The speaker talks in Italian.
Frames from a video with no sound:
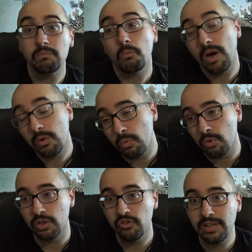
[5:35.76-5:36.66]

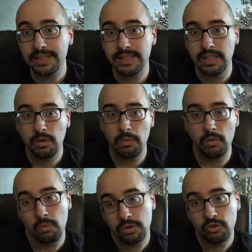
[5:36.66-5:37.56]
Qualcuno dice di sì,
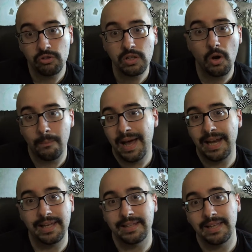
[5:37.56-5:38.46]
qualcuno dice di no.
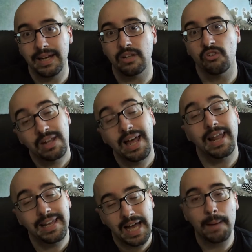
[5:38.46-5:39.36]
Malikit era il
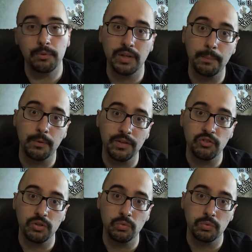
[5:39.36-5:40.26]
generale, capo della
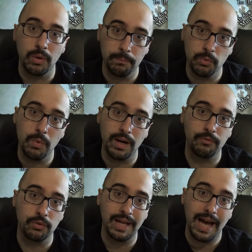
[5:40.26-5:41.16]
provincia di Ultuan più
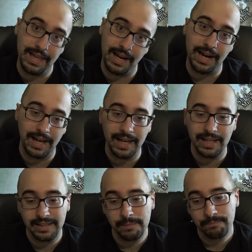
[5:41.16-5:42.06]
guerrafondaia, la
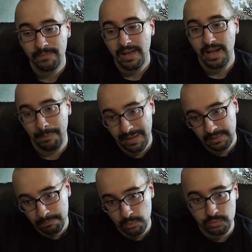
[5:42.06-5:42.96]
Nagarite, la
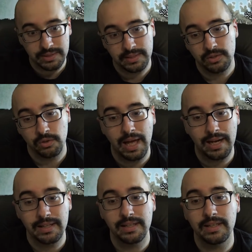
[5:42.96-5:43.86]
parte più
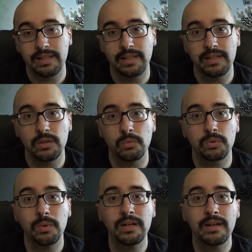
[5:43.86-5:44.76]
settentrionale di, di
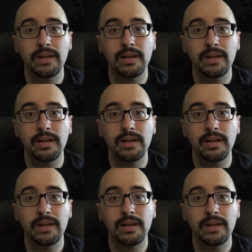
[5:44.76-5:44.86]
Ultuan,